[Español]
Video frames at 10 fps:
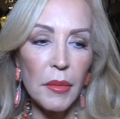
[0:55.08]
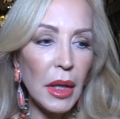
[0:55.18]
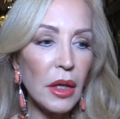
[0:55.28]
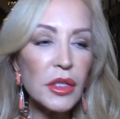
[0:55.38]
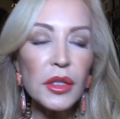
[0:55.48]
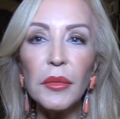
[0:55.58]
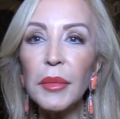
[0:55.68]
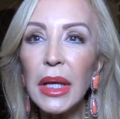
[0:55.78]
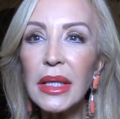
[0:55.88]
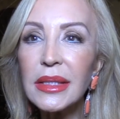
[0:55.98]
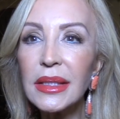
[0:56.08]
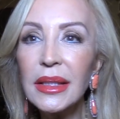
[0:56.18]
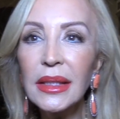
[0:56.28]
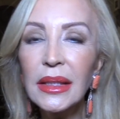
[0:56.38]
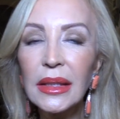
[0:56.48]
o en tus
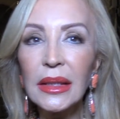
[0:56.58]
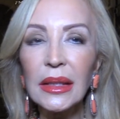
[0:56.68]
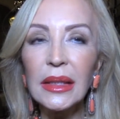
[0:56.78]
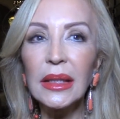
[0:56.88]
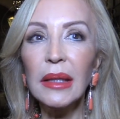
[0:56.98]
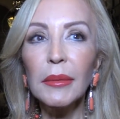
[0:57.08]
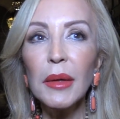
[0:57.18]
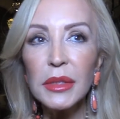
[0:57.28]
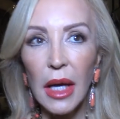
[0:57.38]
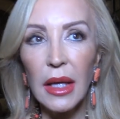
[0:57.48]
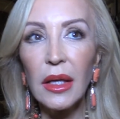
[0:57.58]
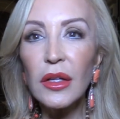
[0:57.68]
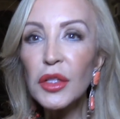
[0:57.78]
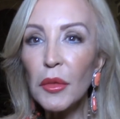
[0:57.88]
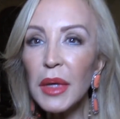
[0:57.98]
circunstancias? Vamos a ver,
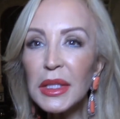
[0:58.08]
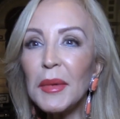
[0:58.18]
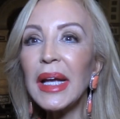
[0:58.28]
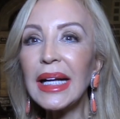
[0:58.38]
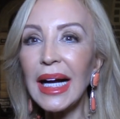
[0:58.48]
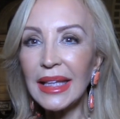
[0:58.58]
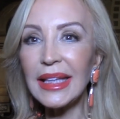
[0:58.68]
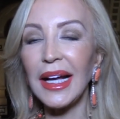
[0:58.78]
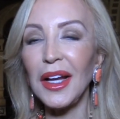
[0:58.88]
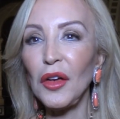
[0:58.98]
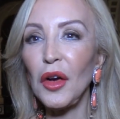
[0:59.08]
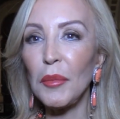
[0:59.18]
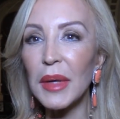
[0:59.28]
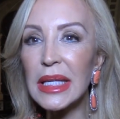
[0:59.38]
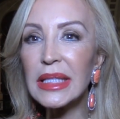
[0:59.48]
los hombres me encantan, lo que
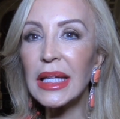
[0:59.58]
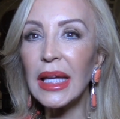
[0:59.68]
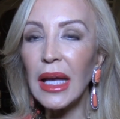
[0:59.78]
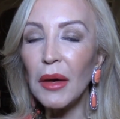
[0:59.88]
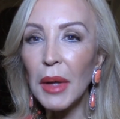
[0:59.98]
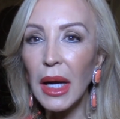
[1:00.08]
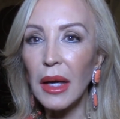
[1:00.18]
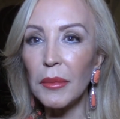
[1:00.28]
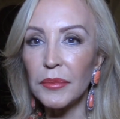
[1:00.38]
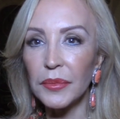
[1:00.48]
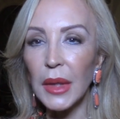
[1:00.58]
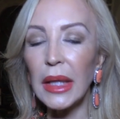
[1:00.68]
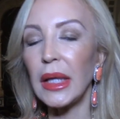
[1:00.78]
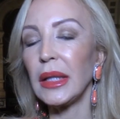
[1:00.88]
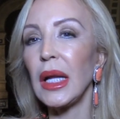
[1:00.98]
pasa es que ya para...
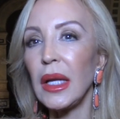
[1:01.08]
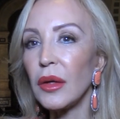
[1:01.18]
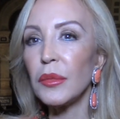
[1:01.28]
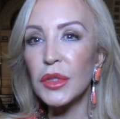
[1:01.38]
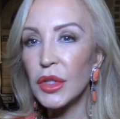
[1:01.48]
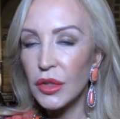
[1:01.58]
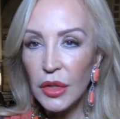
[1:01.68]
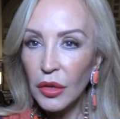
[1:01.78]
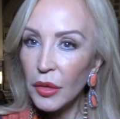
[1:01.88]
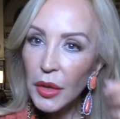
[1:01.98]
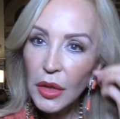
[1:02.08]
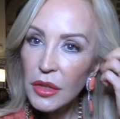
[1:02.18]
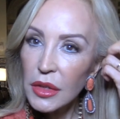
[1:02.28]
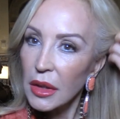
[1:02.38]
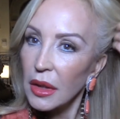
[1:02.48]
Y he tenido muchos
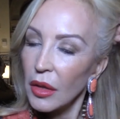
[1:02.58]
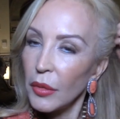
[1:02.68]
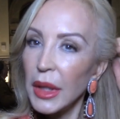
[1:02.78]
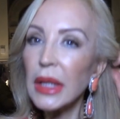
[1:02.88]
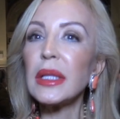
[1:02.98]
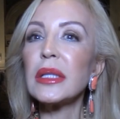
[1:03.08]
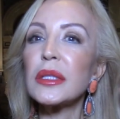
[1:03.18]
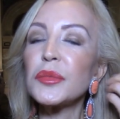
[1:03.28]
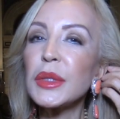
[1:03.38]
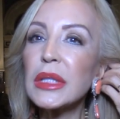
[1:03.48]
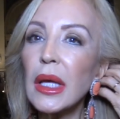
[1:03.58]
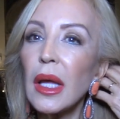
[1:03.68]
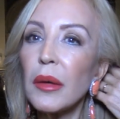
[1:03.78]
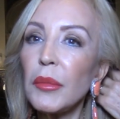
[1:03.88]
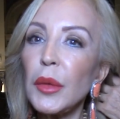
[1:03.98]
novios y novietes después de
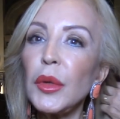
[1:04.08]
quedarme